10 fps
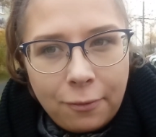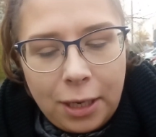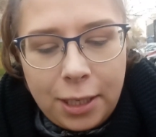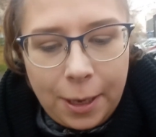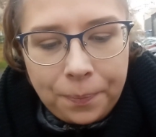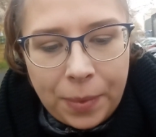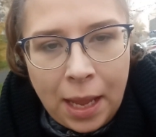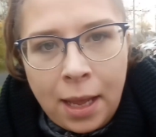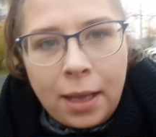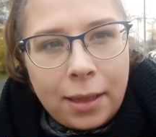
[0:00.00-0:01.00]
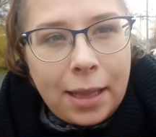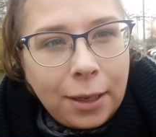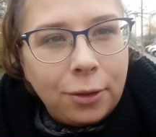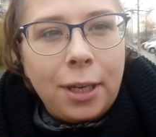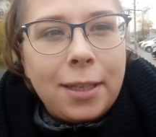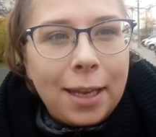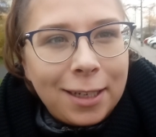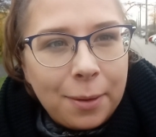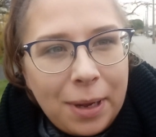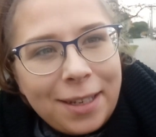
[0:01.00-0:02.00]
Właśnie tak to jest, jak
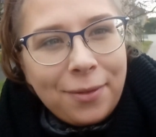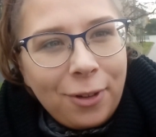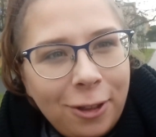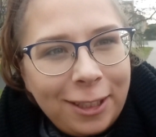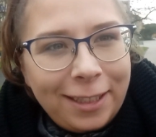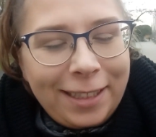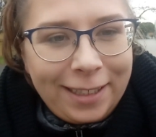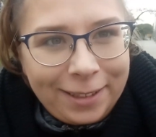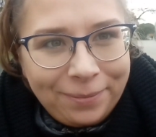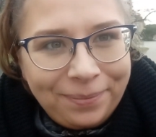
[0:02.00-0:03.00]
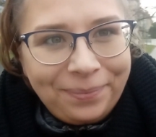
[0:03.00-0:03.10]
się ma dzień wolny.